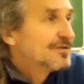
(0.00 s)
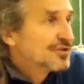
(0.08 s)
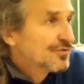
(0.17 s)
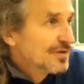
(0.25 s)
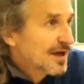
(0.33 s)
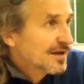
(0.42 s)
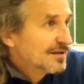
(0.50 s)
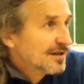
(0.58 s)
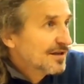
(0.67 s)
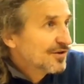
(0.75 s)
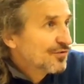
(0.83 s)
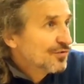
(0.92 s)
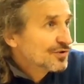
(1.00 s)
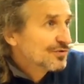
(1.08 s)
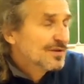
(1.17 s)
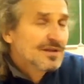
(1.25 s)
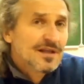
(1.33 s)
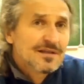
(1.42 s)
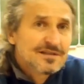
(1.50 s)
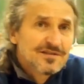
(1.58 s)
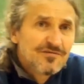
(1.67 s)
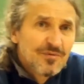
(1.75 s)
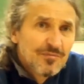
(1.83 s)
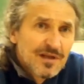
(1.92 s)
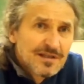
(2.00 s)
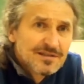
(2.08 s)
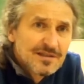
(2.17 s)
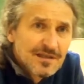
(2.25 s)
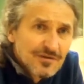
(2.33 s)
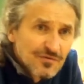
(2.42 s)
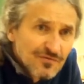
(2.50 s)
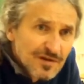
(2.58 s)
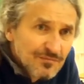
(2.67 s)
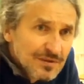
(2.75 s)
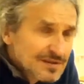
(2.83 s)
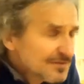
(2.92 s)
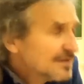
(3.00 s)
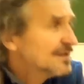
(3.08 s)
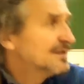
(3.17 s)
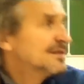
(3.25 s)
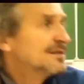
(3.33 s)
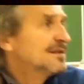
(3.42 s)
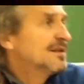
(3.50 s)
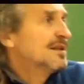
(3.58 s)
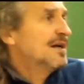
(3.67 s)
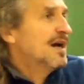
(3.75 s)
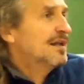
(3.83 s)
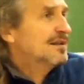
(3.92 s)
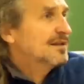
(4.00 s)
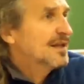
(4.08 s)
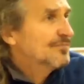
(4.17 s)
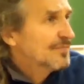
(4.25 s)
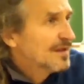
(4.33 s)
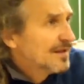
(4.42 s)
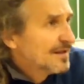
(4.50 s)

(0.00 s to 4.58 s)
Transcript: что так это легко, что не надо идти в библиотеку, выписывать эти цитаты, там,